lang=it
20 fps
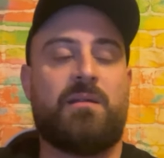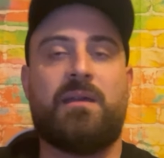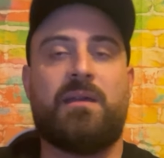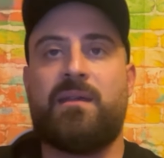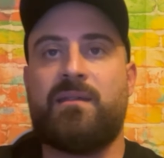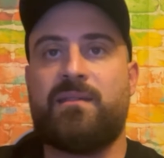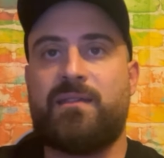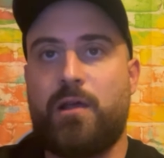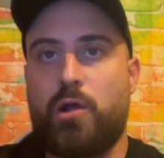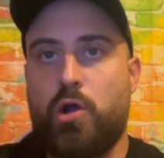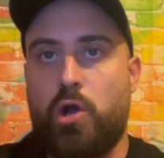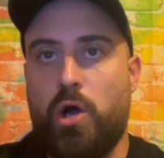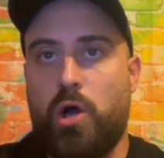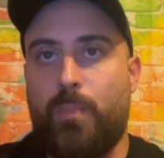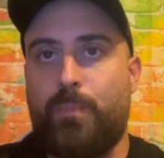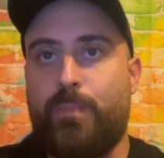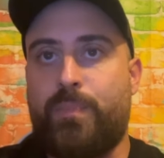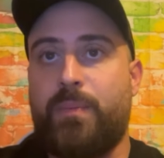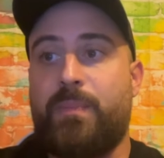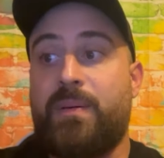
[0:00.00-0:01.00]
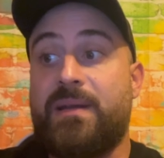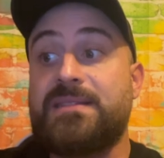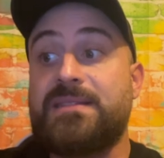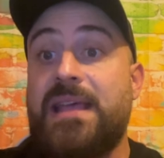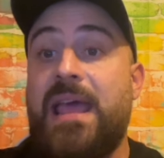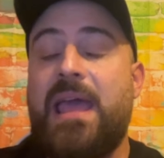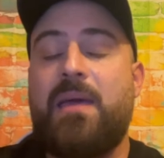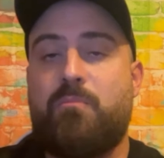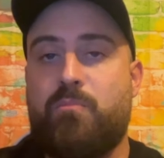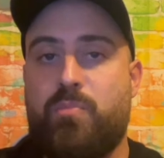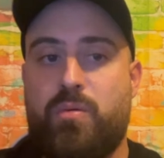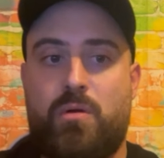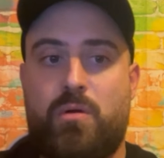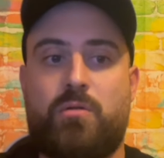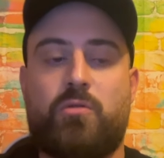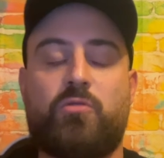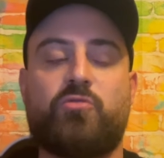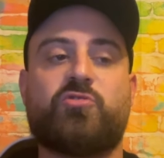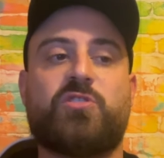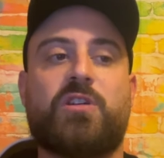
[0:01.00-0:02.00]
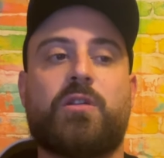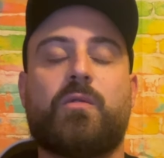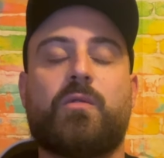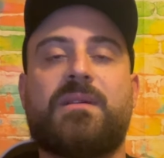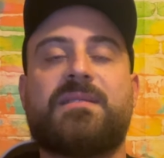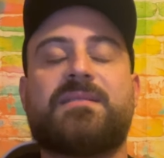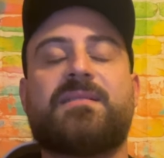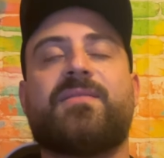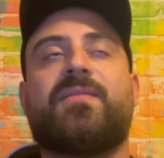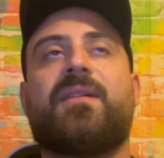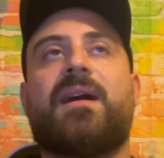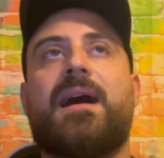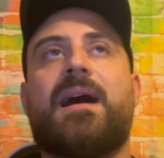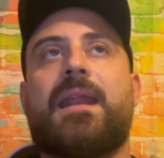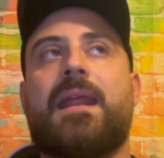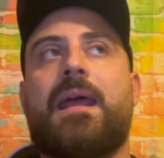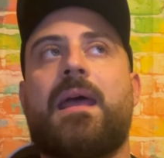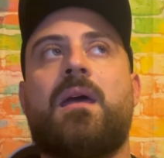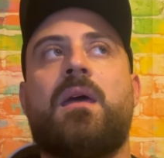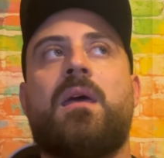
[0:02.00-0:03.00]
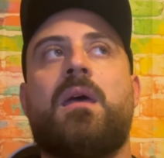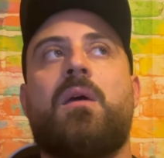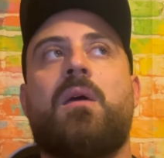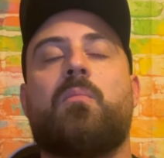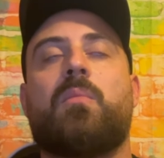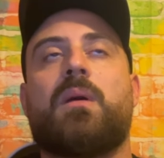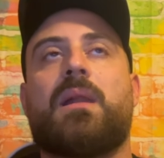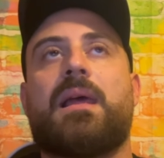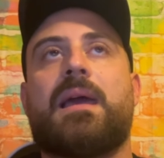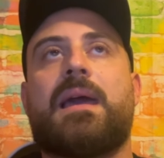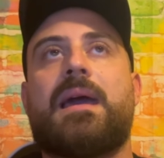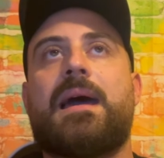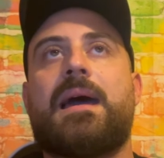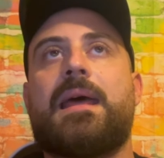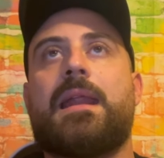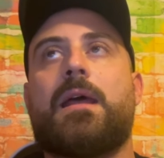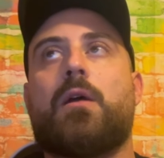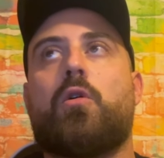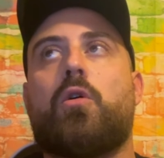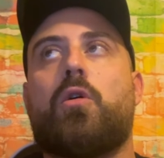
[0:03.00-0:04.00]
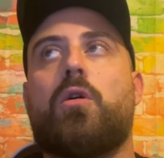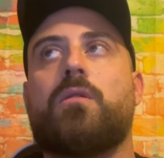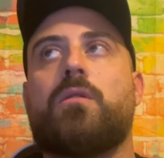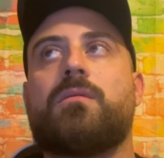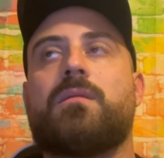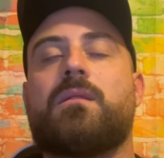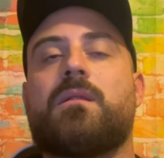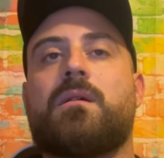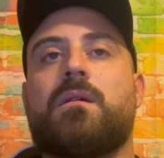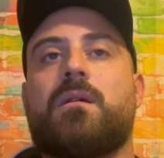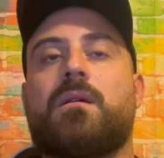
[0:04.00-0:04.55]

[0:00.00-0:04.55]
se Cop, per esempio, non ce la dovesse fare per la gara con,